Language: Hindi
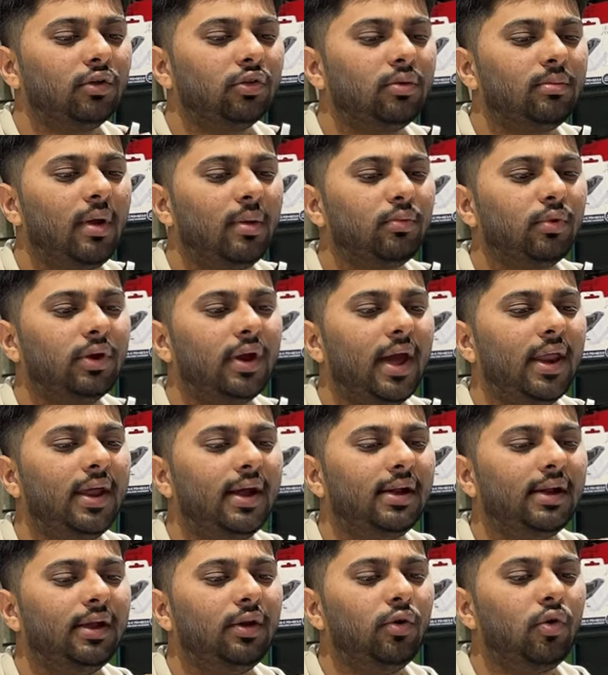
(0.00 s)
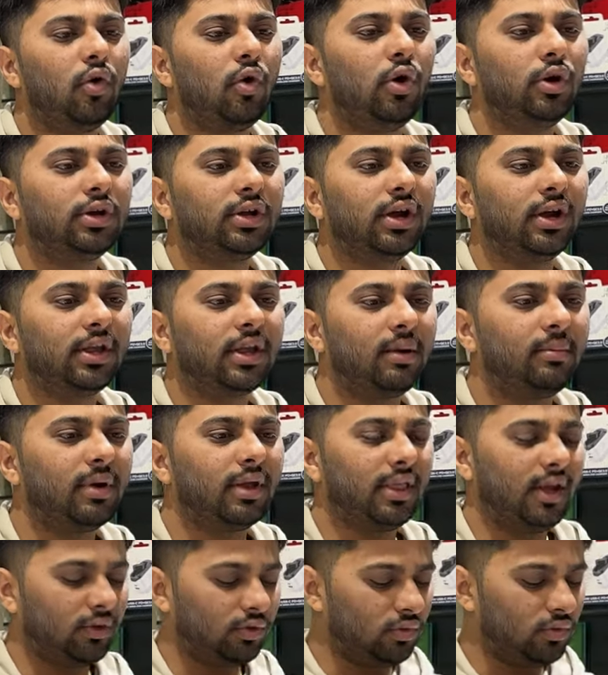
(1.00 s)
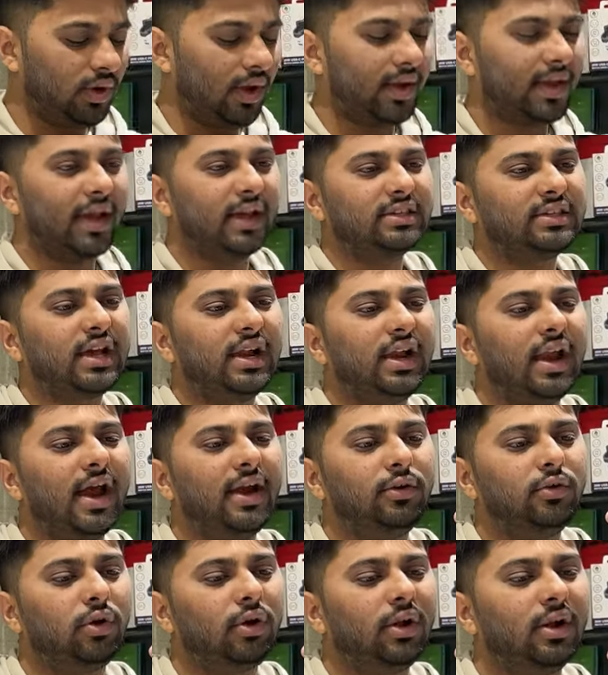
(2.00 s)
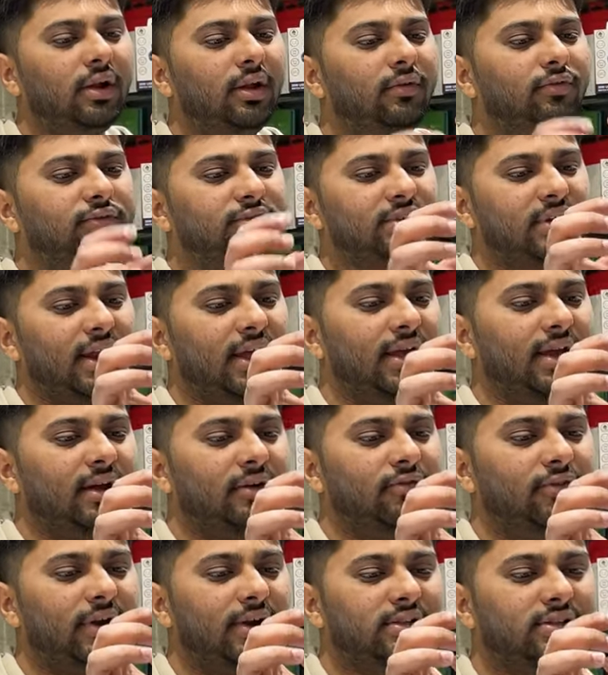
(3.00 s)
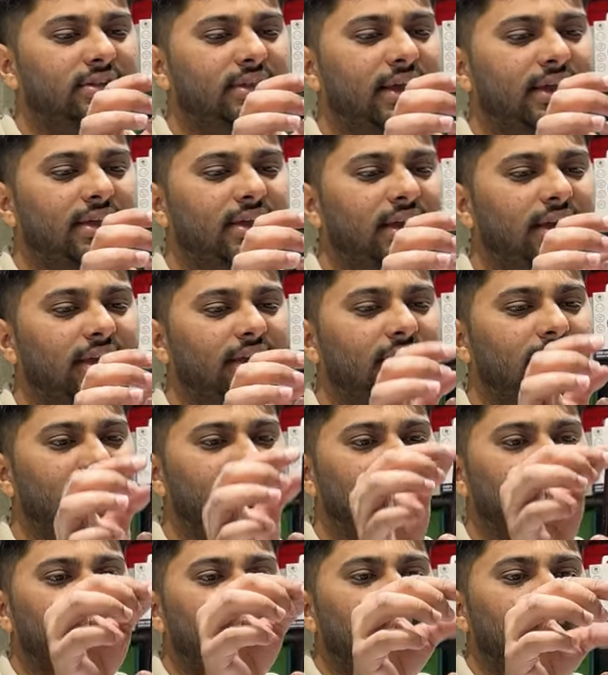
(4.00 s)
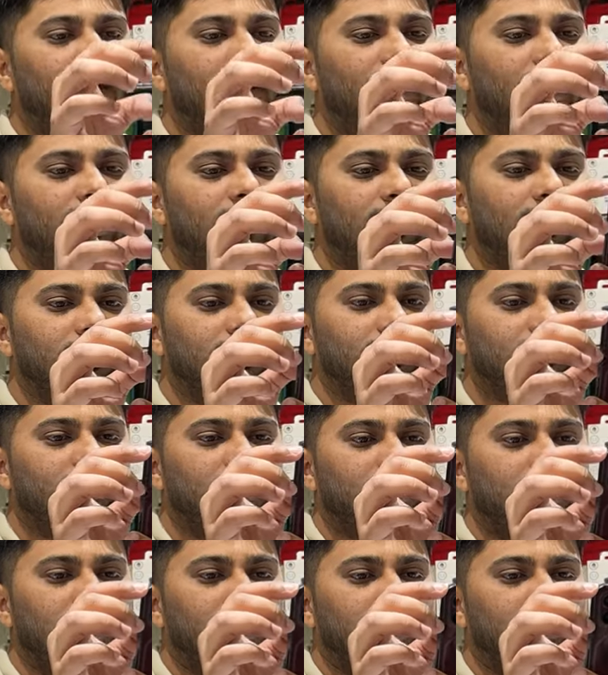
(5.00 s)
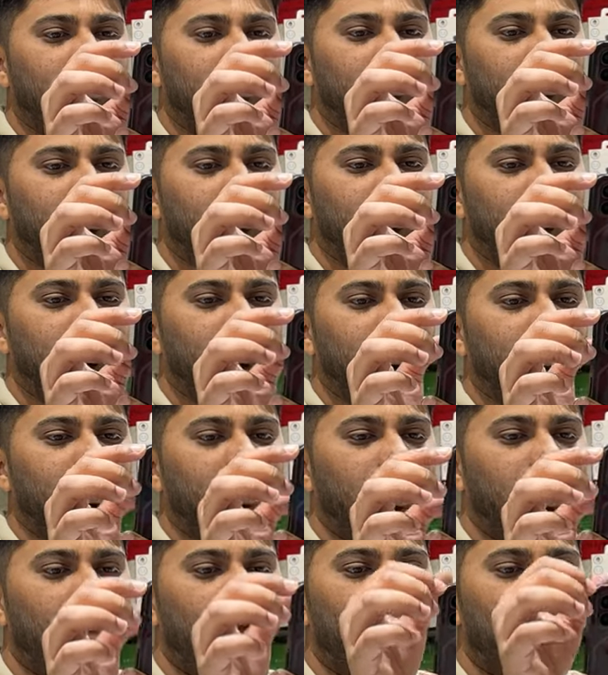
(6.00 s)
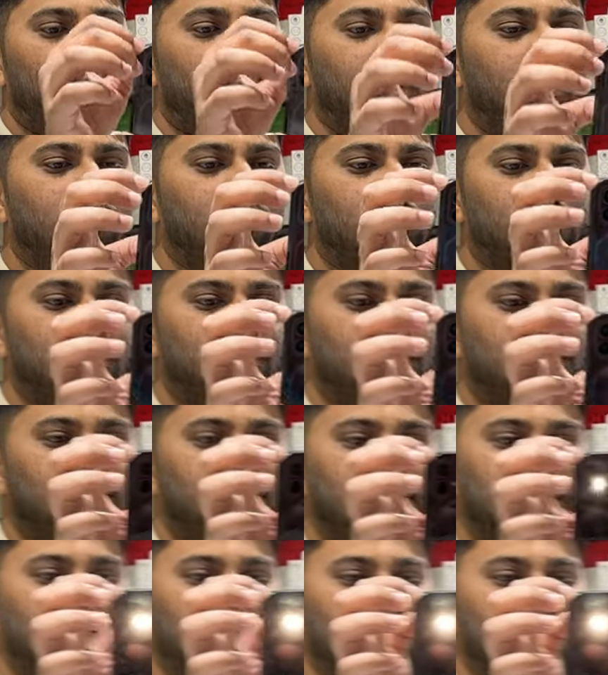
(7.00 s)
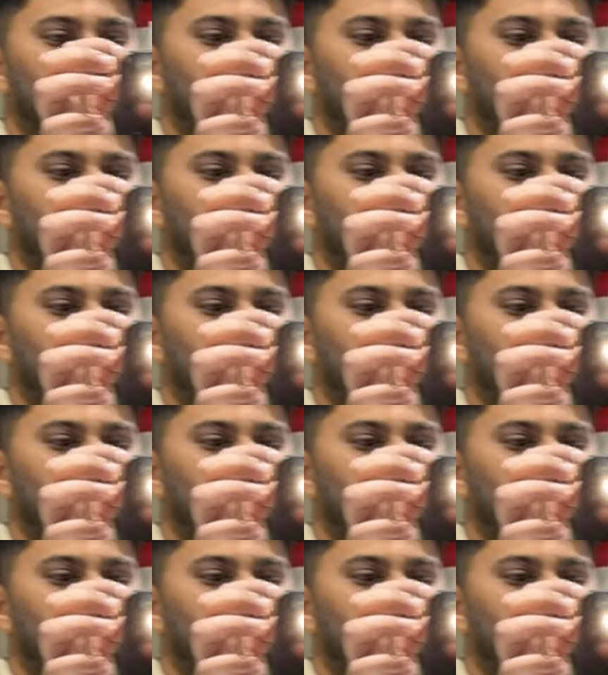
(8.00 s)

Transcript: तो मैं आपको डायरेक्टली ऑन करके बता दूंगा कैसा लाइट और ग्लिफ्ट रहेगा फ्रेंड्स देखिए ये ये सकते हैं नथिंग फोन से आपको बजट के अंदर फोन